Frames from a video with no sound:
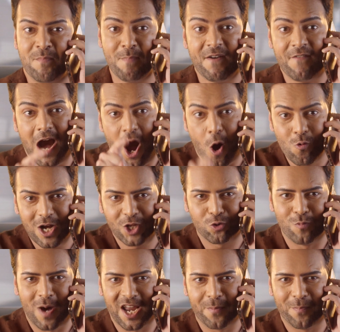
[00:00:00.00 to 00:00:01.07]
جاي لعندك
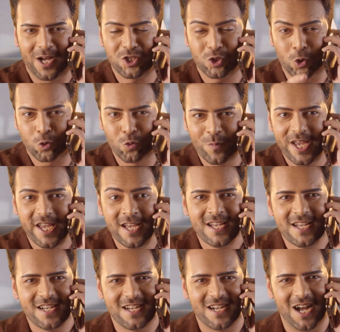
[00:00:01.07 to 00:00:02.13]
ورح أجي شوفك فورا
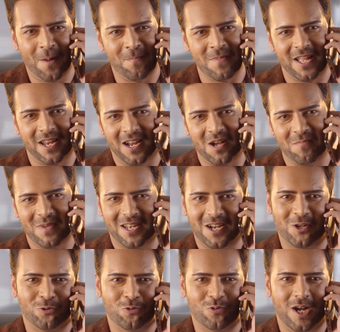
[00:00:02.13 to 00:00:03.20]
وبتمنى ما
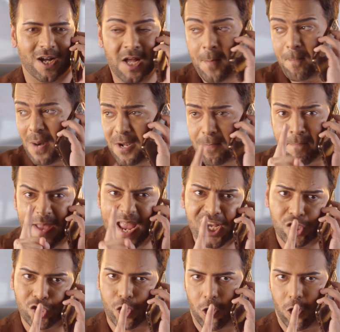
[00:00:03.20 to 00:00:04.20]
يطول هالطريق بس المهم